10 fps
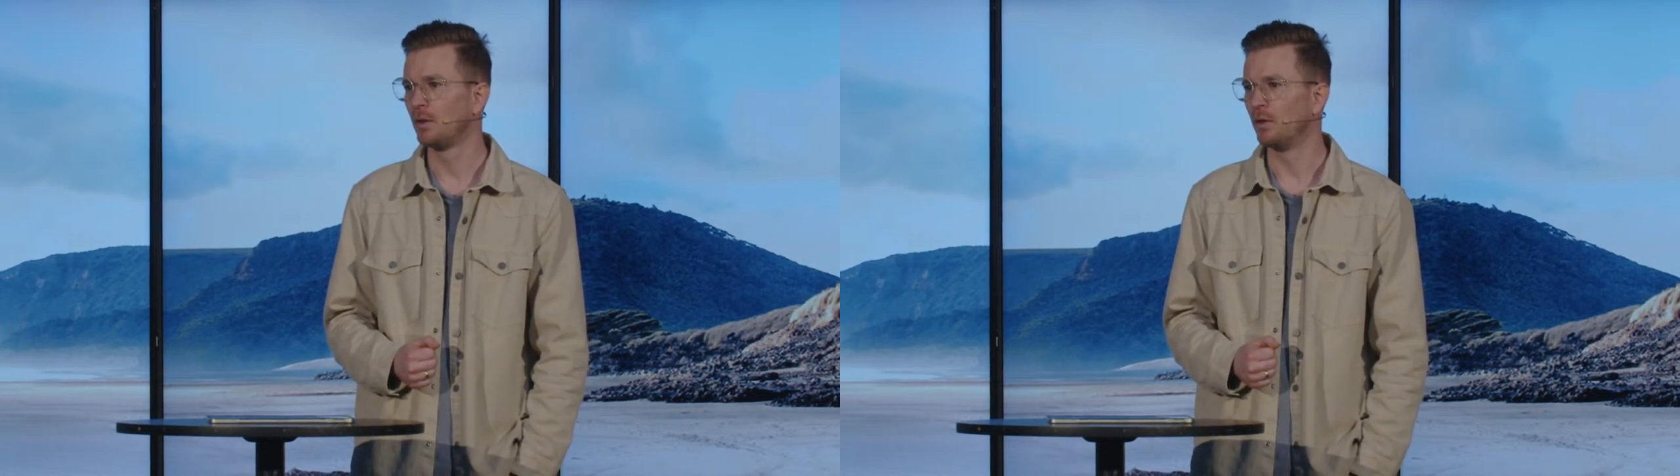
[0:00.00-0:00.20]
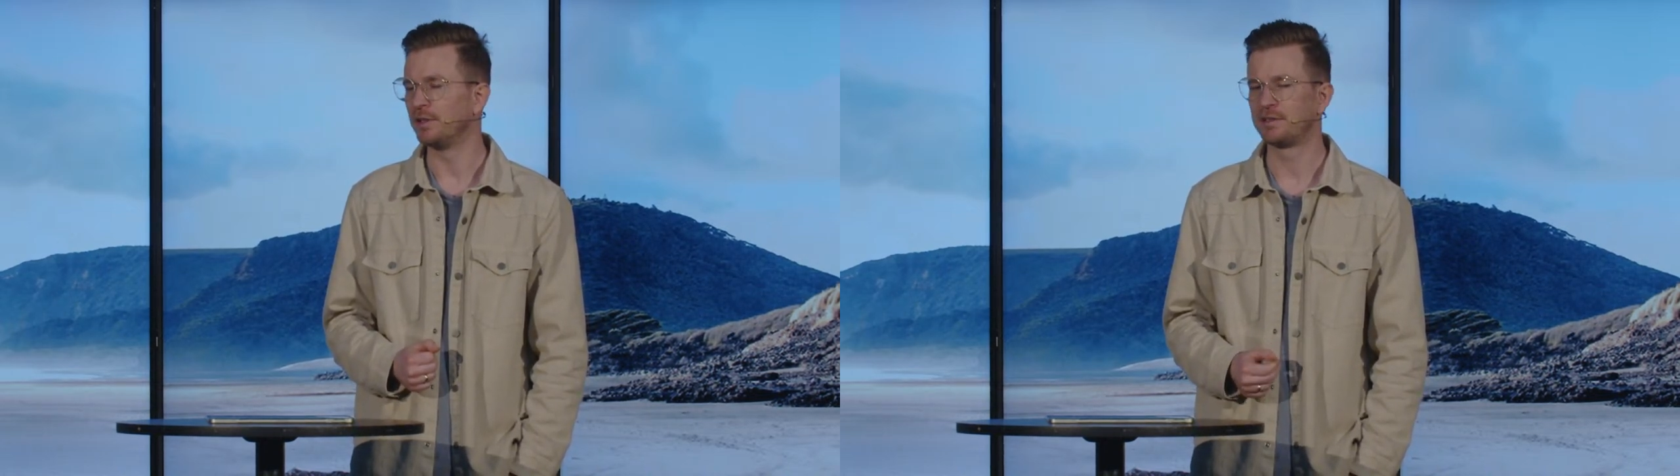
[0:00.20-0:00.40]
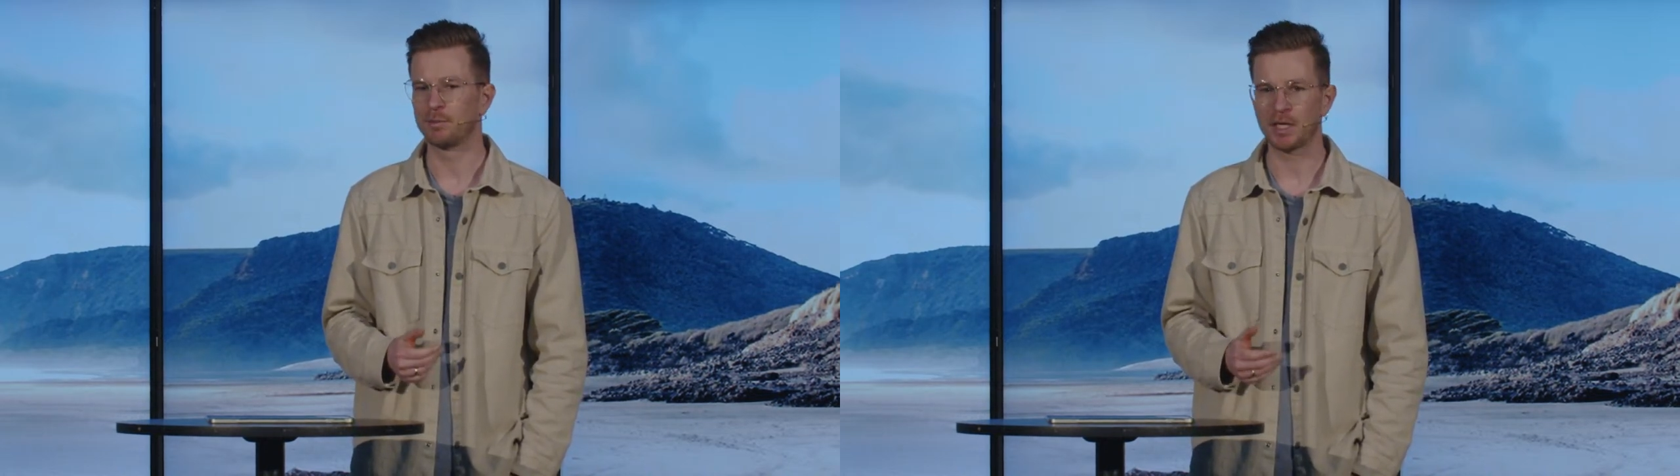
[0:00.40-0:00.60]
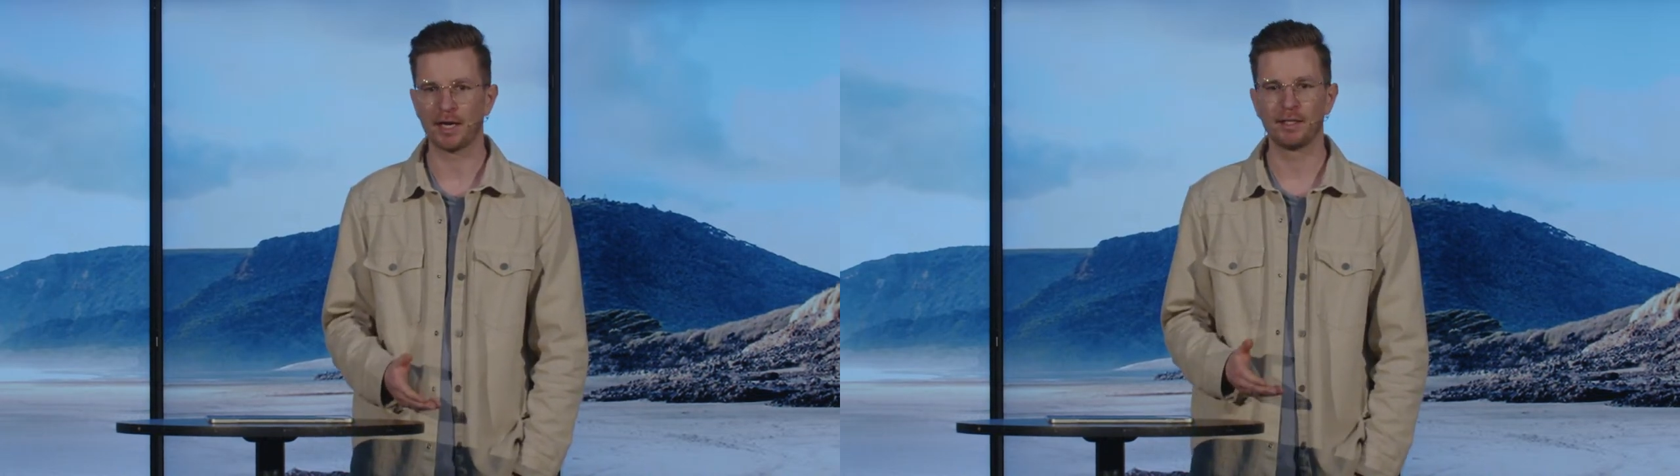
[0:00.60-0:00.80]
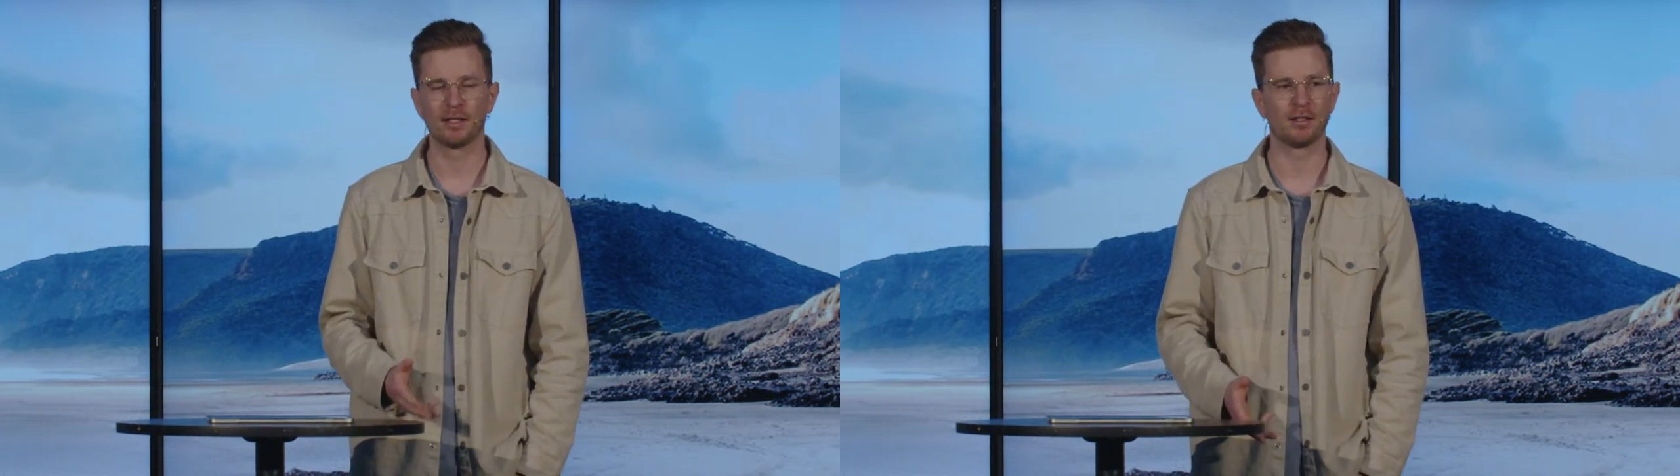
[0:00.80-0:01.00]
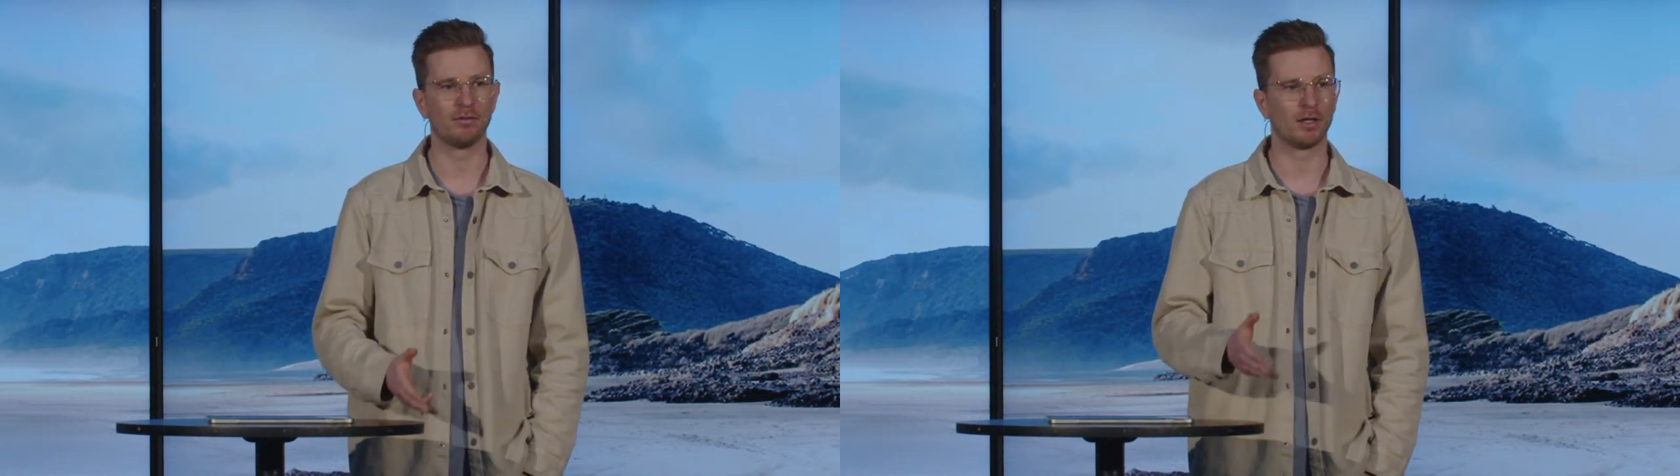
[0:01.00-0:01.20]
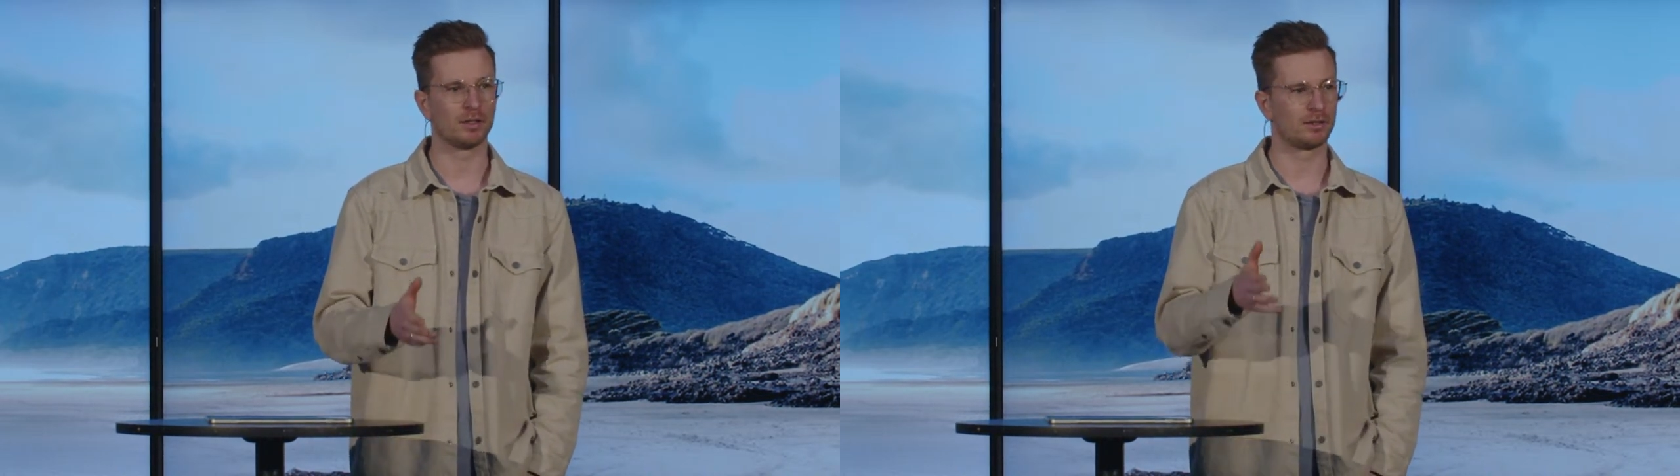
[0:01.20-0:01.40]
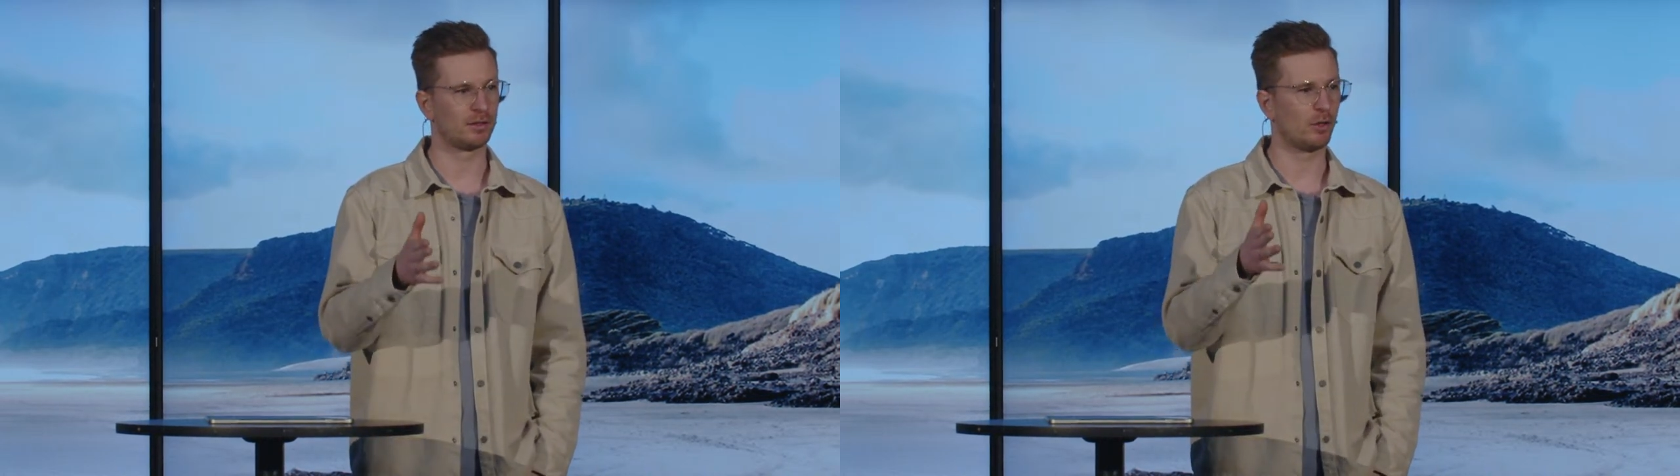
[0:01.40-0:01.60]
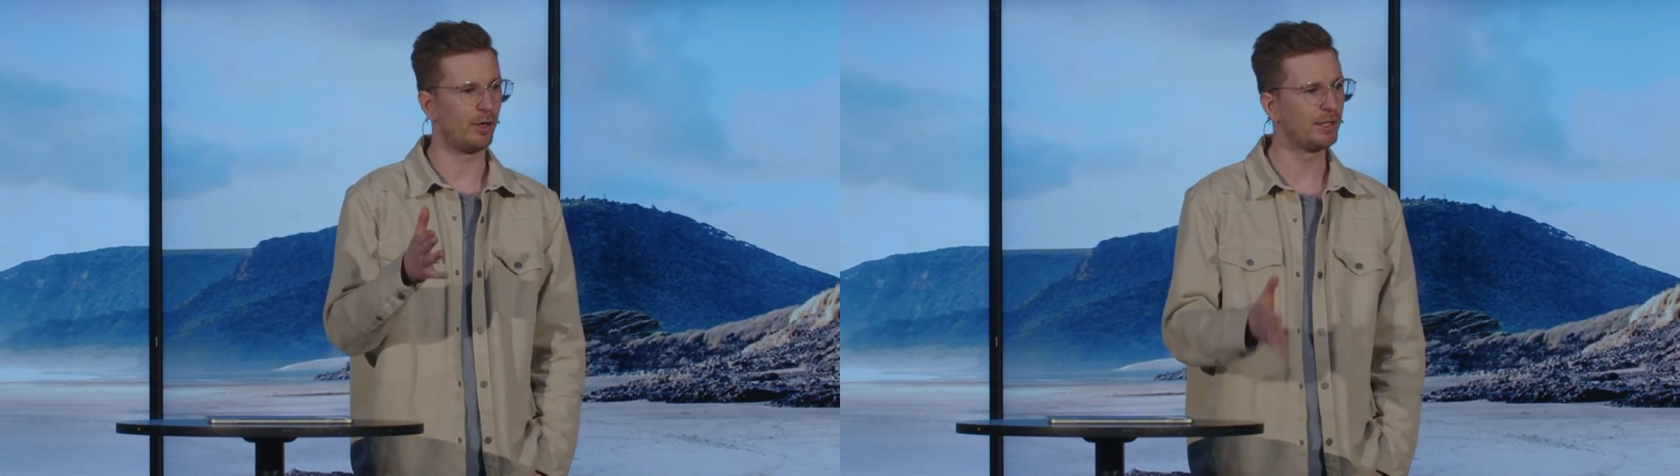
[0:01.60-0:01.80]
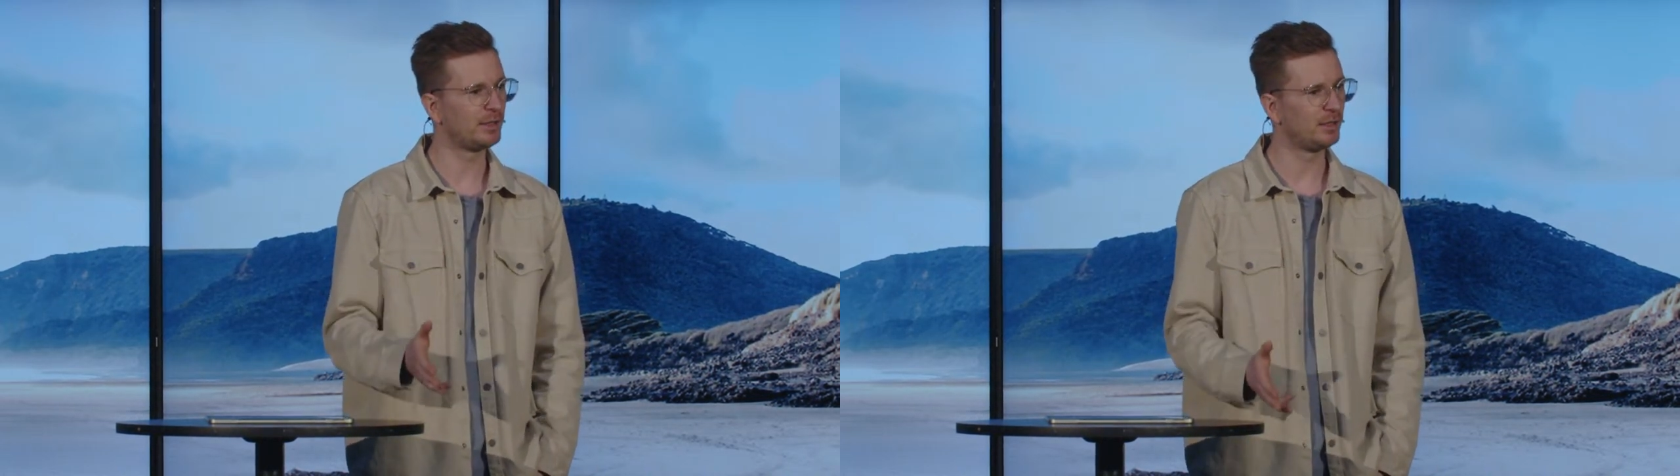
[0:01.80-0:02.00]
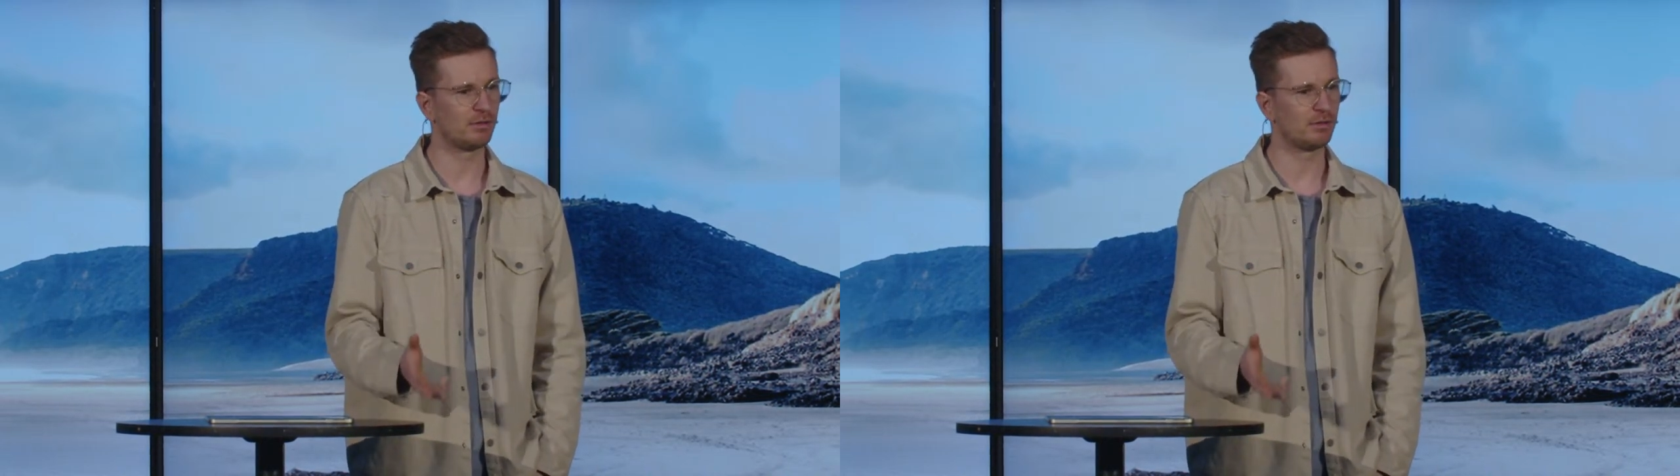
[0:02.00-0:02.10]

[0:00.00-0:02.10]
Und es gibt einige, die sind heute hier,